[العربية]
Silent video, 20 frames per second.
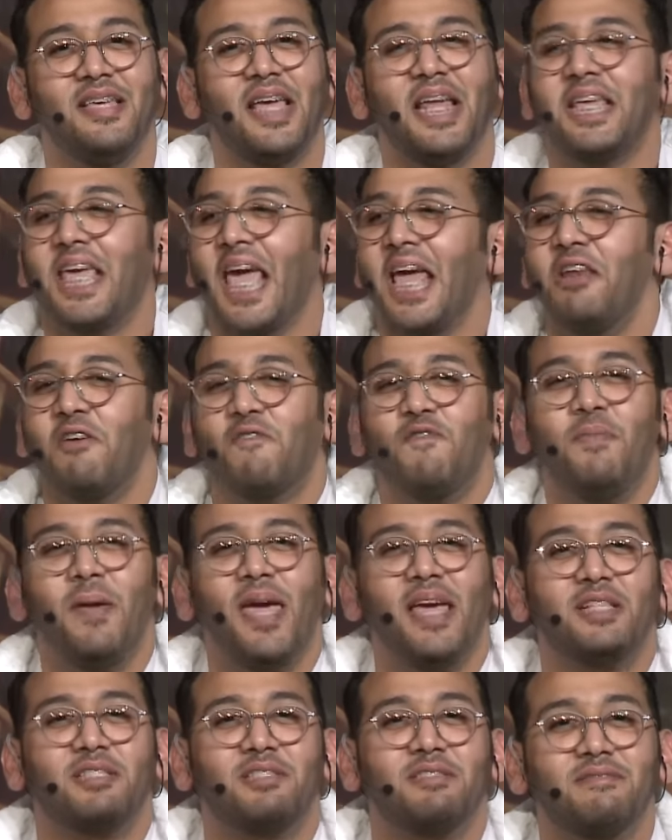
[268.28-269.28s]
يعني كانك في
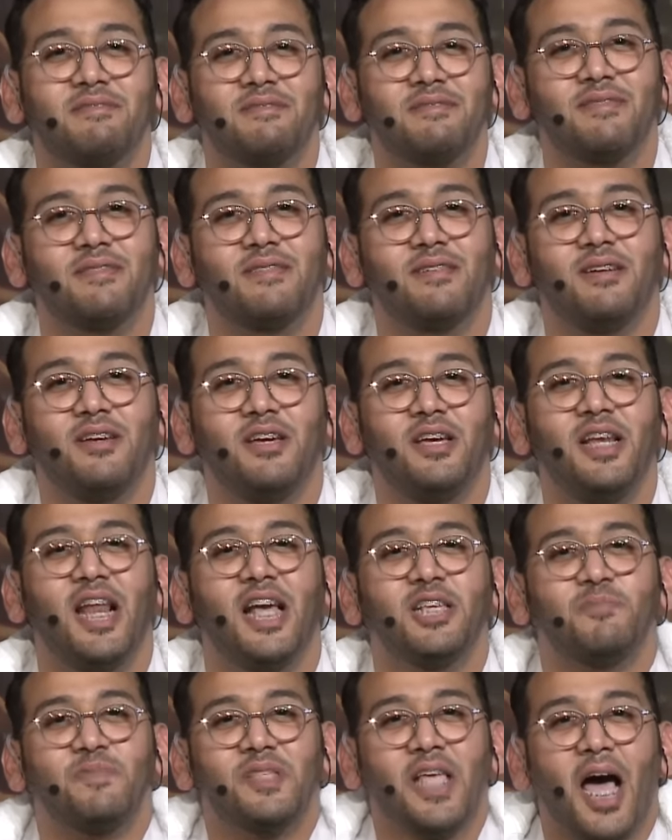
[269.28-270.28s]
بيت
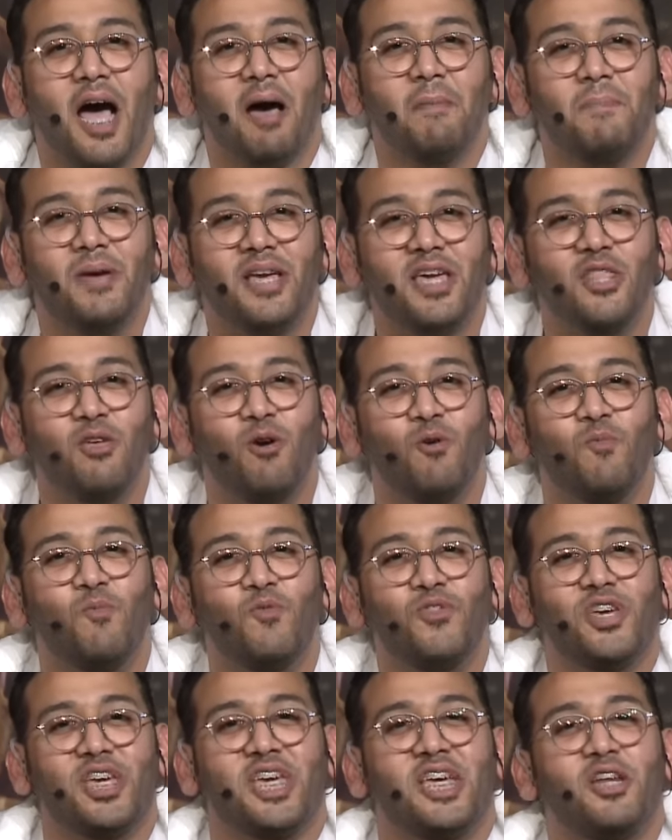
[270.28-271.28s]
ناس متحابه كذا
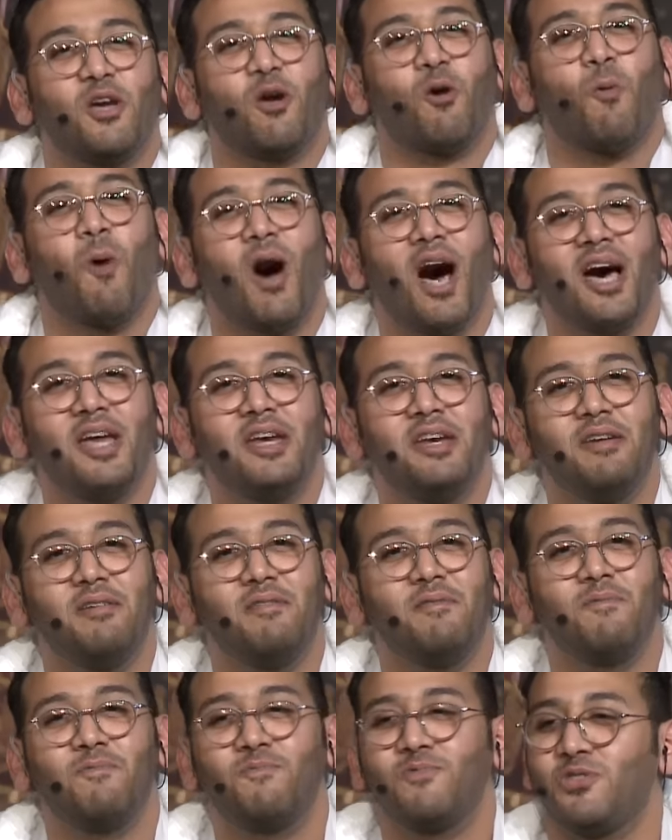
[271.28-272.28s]
ومذيعين اخوان
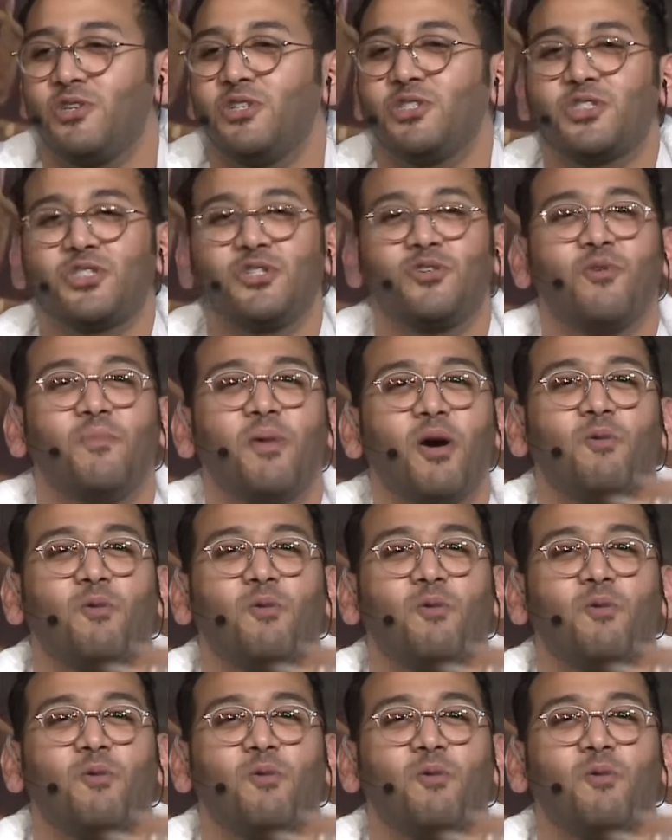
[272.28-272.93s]
وتحس انهم